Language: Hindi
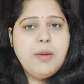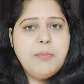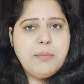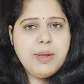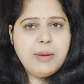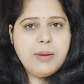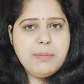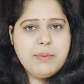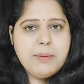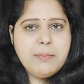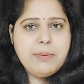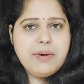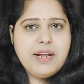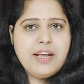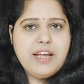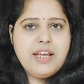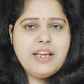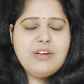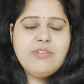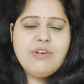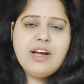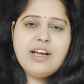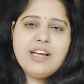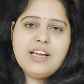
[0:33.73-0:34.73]
मैं अपने
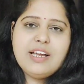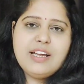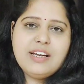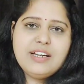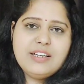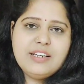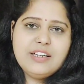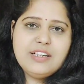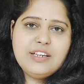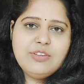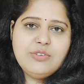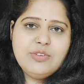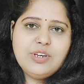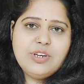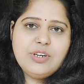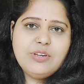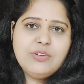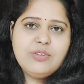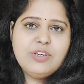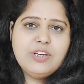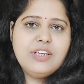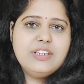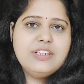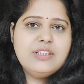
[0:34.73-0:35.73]
पढ़ाई को आगे कंटिन्यू
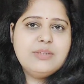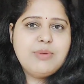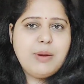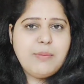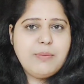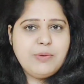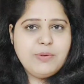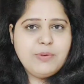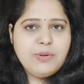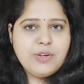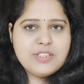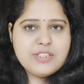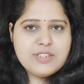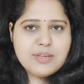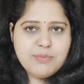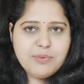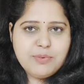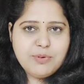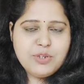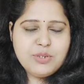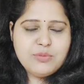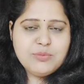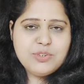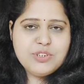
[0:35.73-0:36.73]
करूँगी जब आप लोगों का
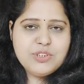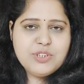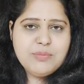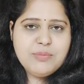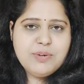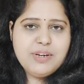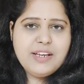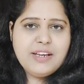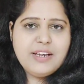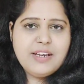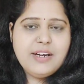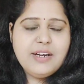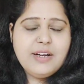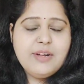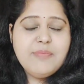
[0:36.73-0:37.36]
सपोर्ट मुझे मिलेगा